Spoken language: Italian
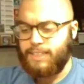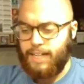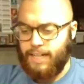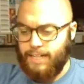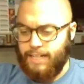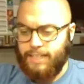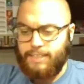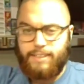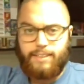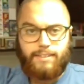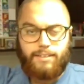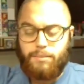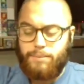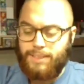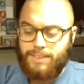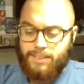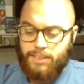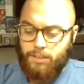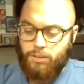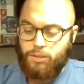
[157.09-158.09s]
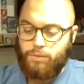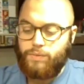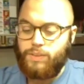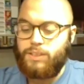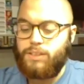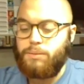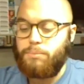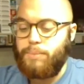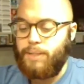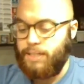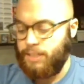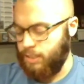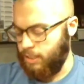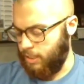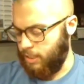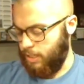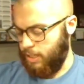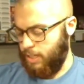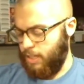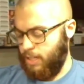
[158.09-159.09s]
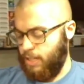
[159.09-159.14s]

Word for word: tranne che questi mazzi non l'ho visti bene.